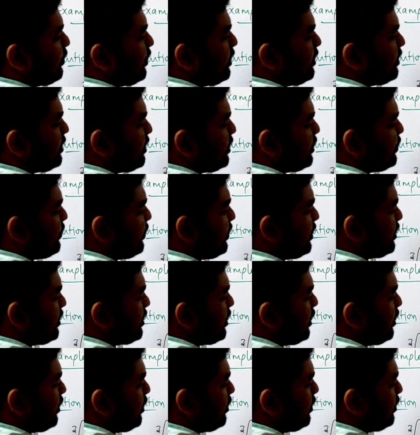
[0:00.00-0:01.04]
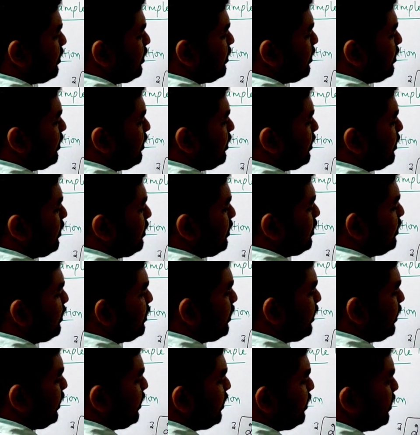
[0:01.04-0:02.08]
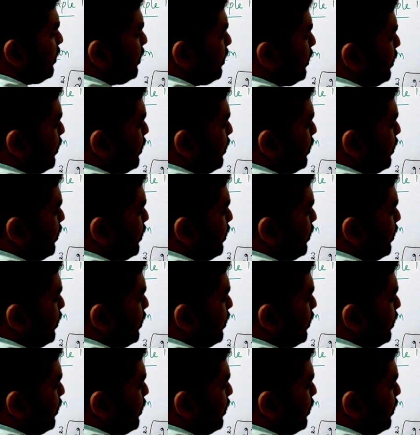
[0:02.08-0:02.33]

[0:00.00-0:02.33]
5, 6 5s are 30.